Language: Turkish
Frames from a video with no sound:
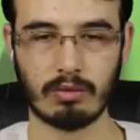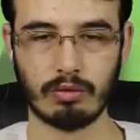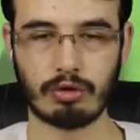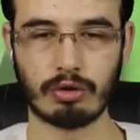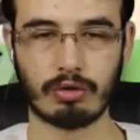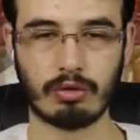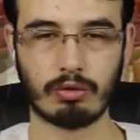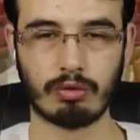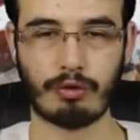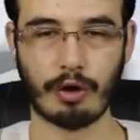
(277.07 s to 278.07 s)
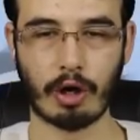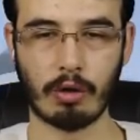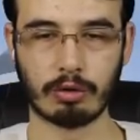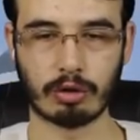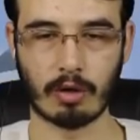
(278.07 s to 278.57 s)
Uçun. Şu fena
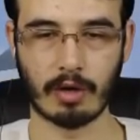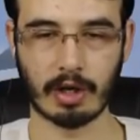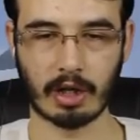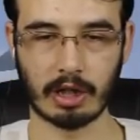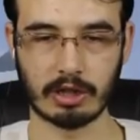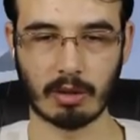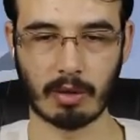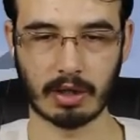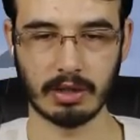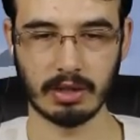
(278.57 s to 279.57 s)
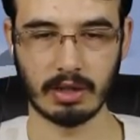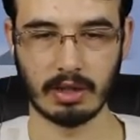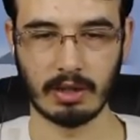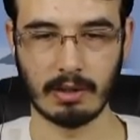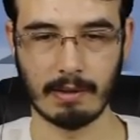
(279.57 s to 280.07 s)
uçtu havaya arkadaşlar bakın.
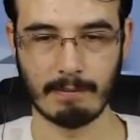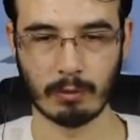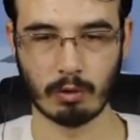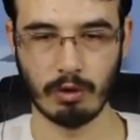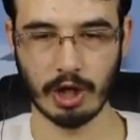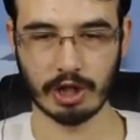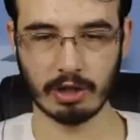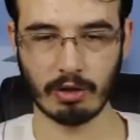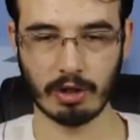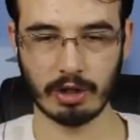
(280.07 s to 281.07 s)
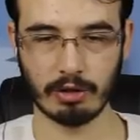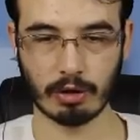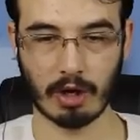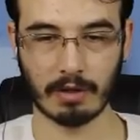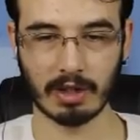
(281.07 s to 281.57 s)
Güneşe doğru
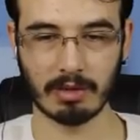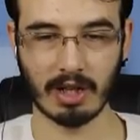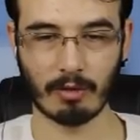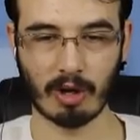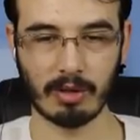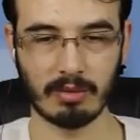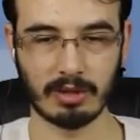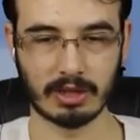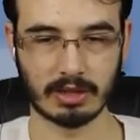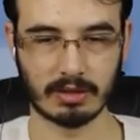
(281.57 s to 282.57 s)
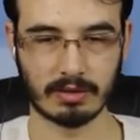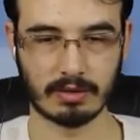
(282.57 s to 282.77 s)
gidiyor. Havada bir daha vurabilir miyiz?